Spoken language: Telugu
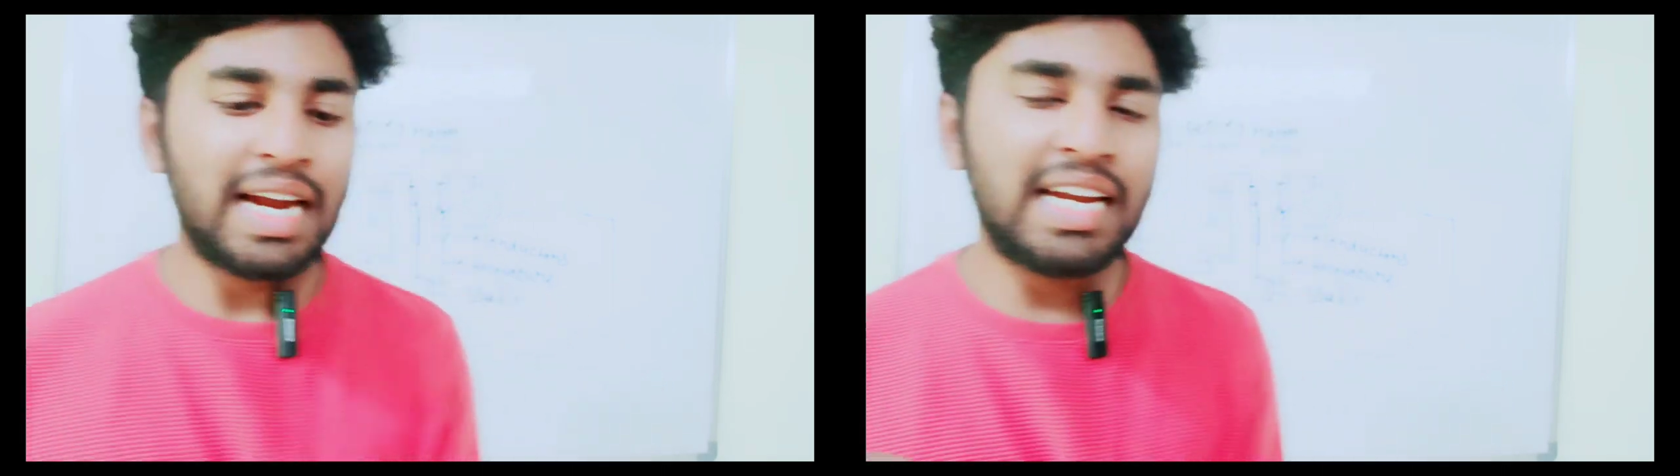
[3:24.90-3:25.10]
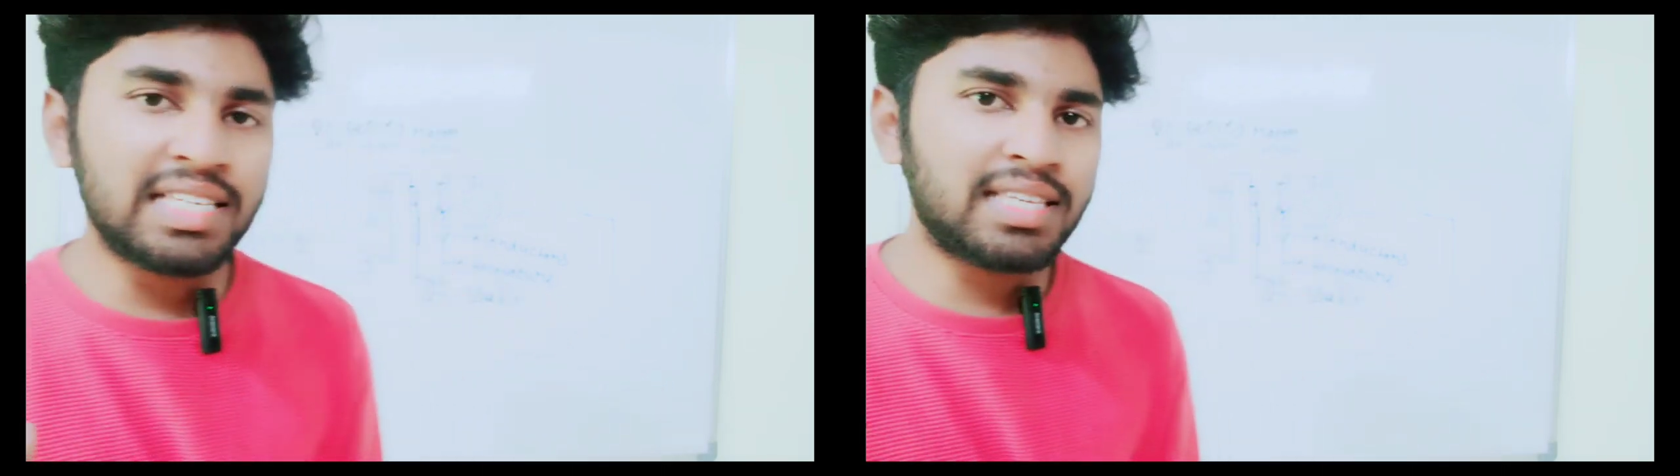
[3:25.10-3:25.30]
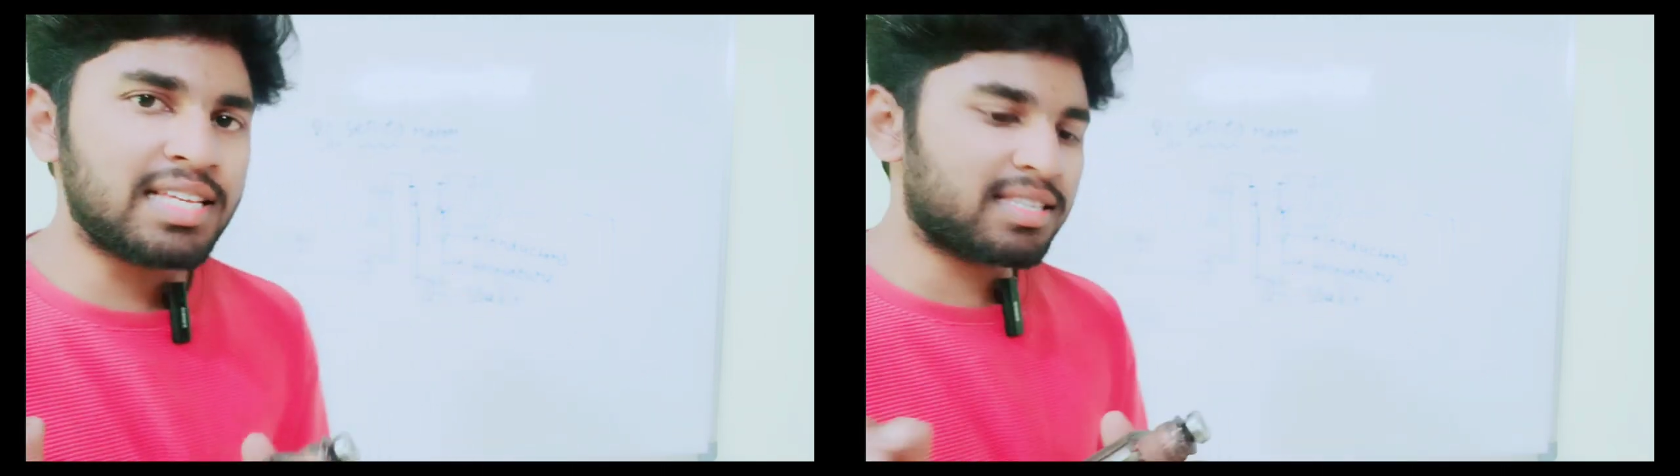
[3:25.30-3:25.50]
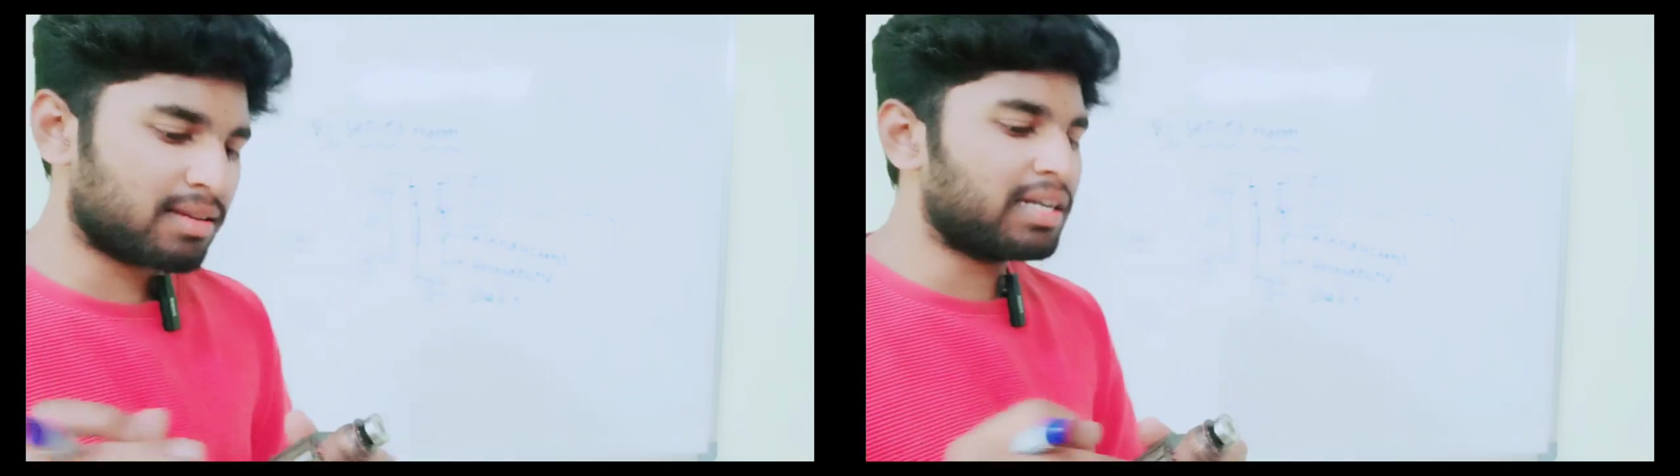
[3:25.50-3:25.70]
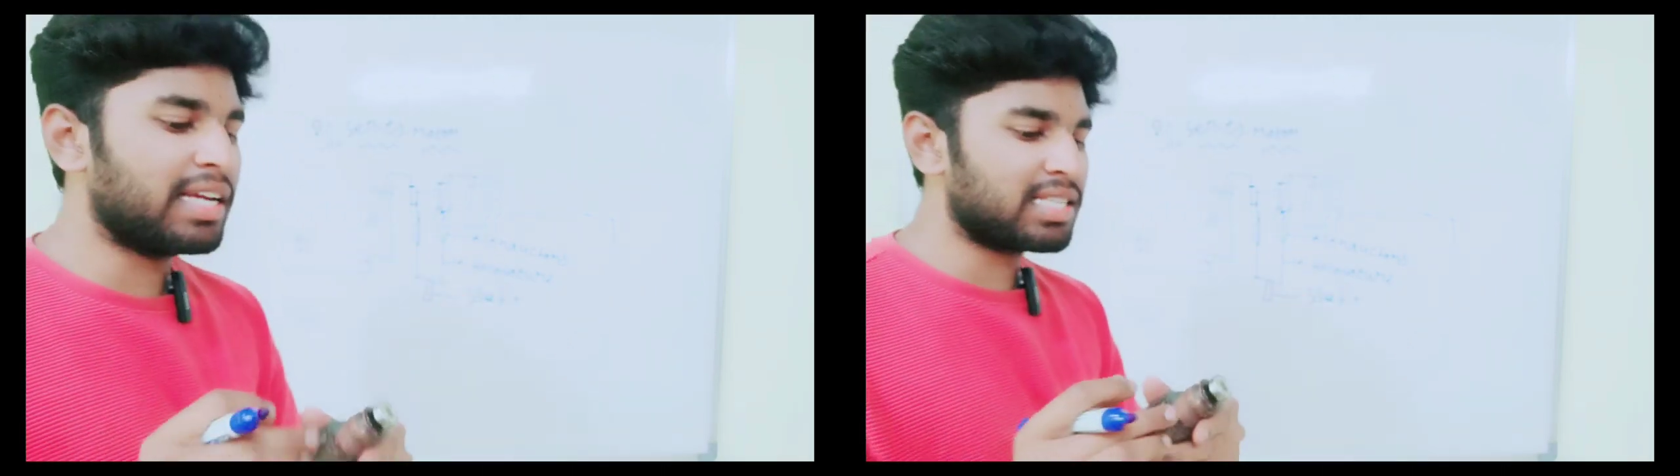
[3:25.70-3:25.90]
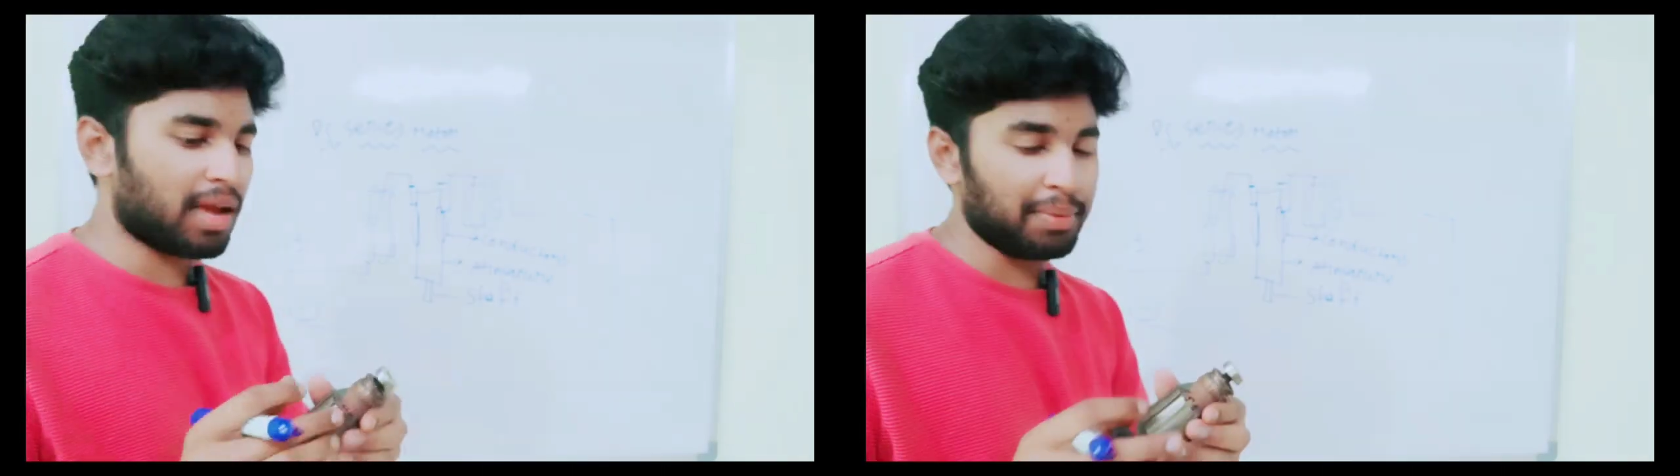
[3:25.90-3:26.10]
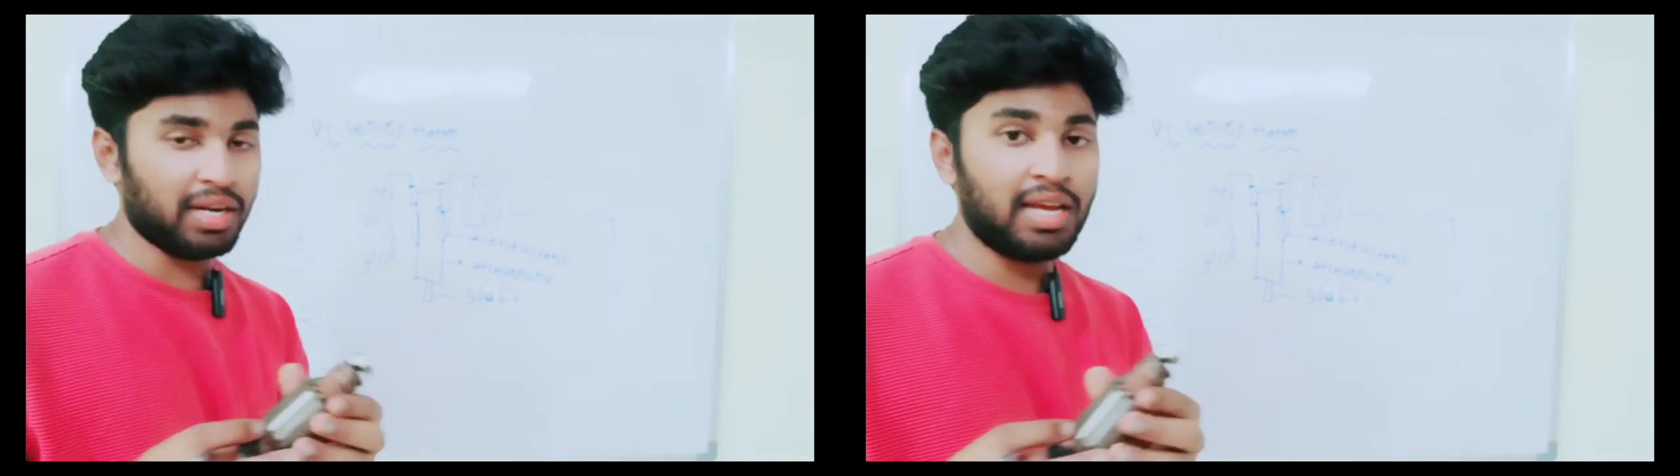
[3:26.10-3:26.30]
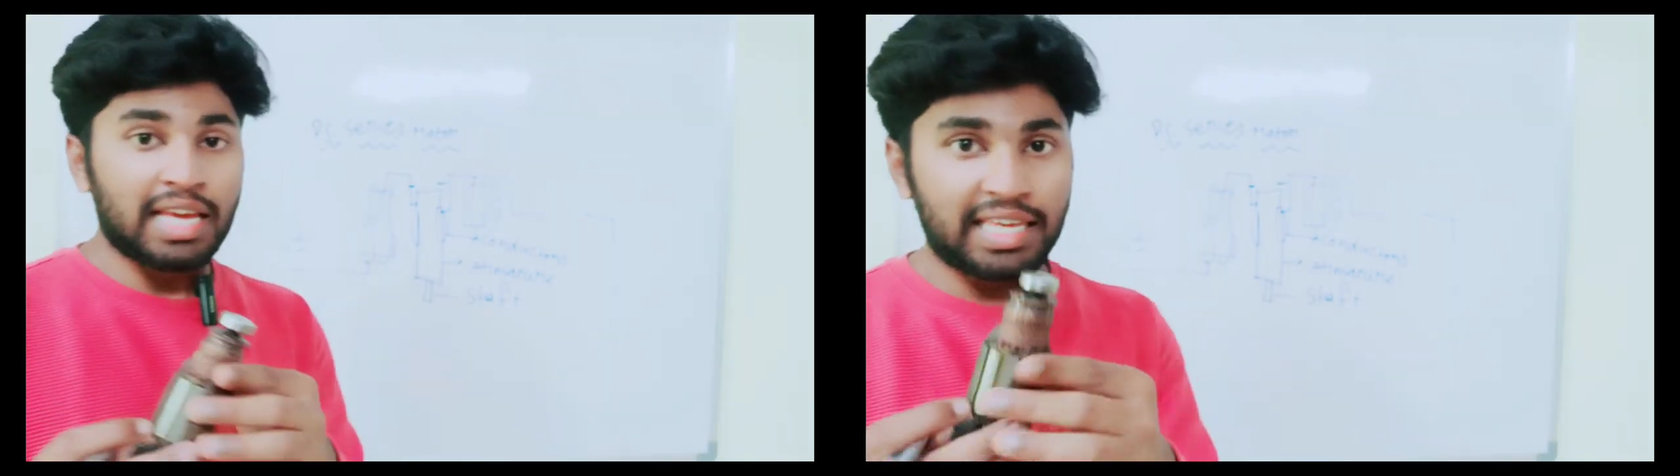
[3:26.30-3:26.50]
డిసి డీసీ ఐ మీన్